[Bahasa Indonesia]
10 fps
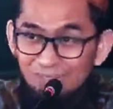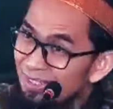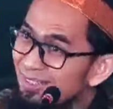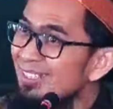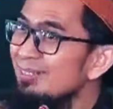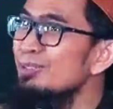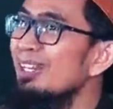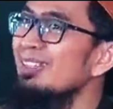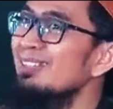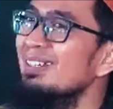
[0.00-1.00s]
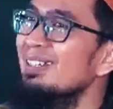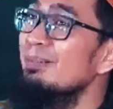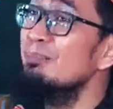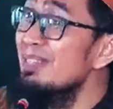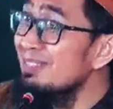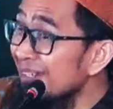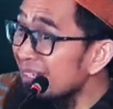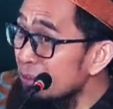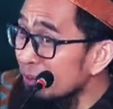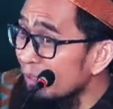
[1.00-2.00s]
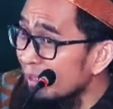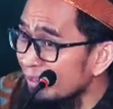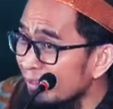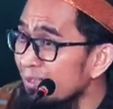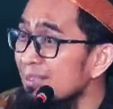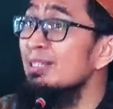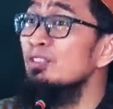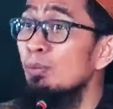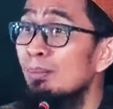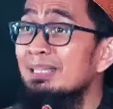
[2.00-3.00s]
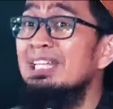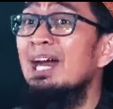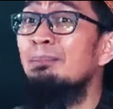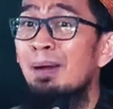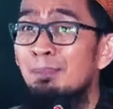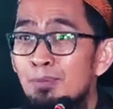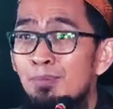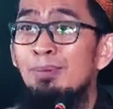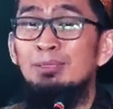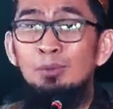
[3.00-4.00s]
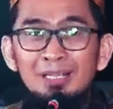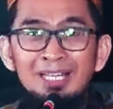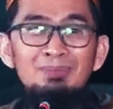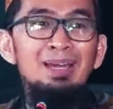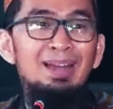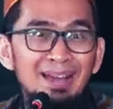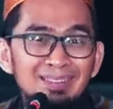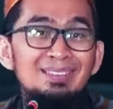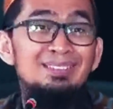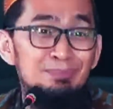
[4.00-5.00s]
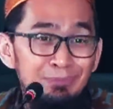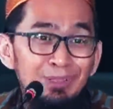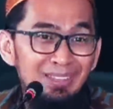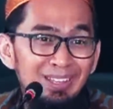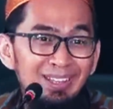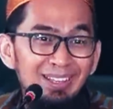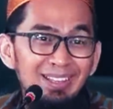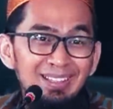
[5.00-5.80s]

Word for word: bisa bu, jangan salah. Bisa disusun lagi, cuman tak mampu memantulkan bayangan yang sempurna.